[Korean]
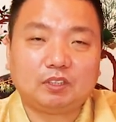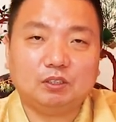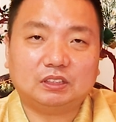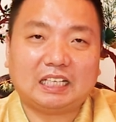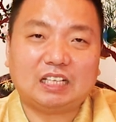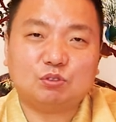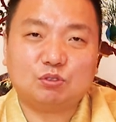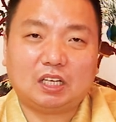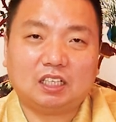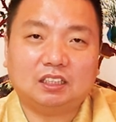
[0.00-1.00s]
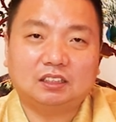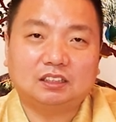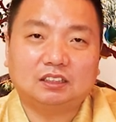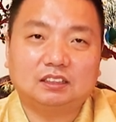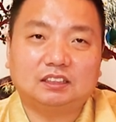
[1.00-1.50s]
그 사주가
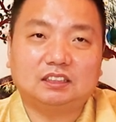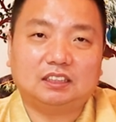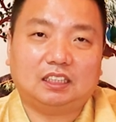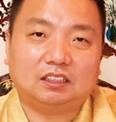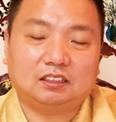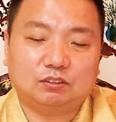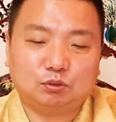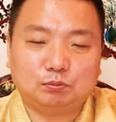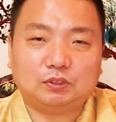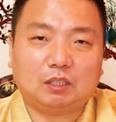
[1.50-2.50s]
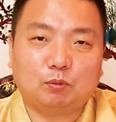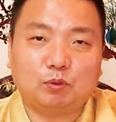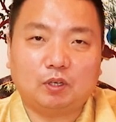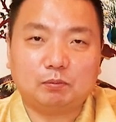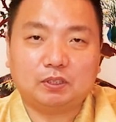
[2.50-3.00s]
진짜 스무 살
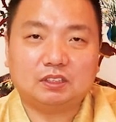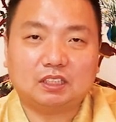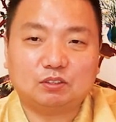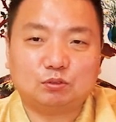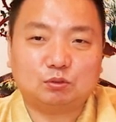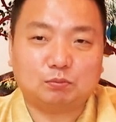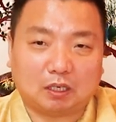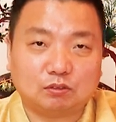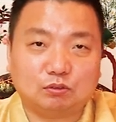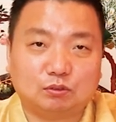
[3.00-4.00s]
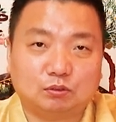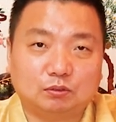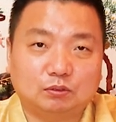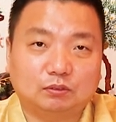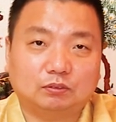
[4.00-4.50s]
못 넘기는 사주들도 많고
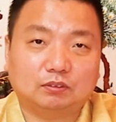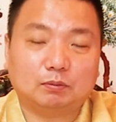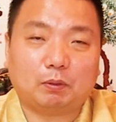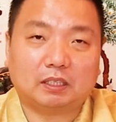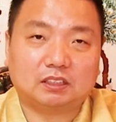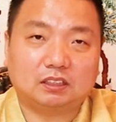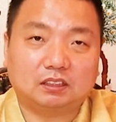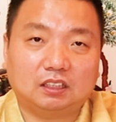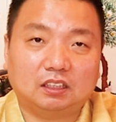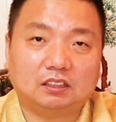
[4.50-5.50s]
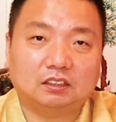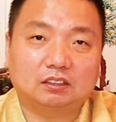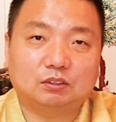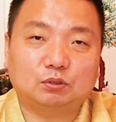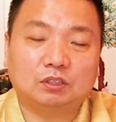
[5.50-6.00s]
봤을 때
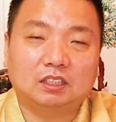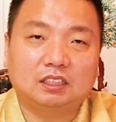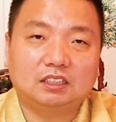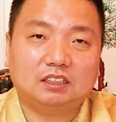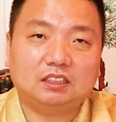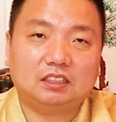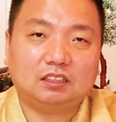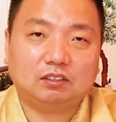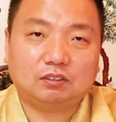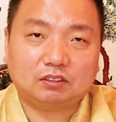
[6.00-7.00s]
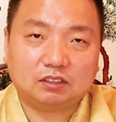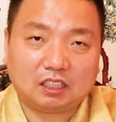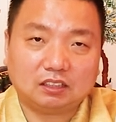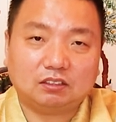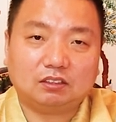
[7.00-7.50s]
그리고 신이
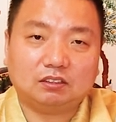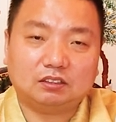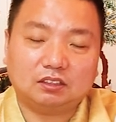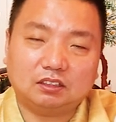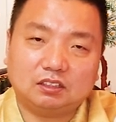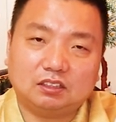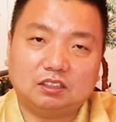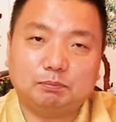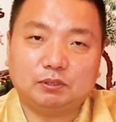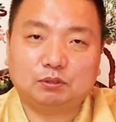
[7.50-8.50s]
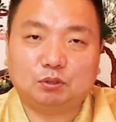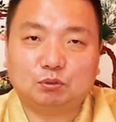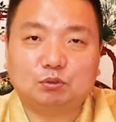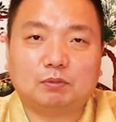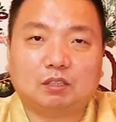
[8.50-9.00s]
차서 신이 뒤집히는
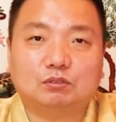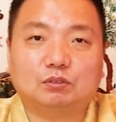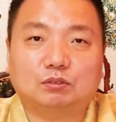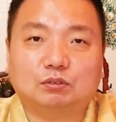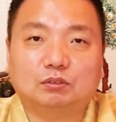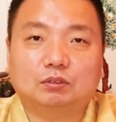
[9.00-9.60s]
경우도 많고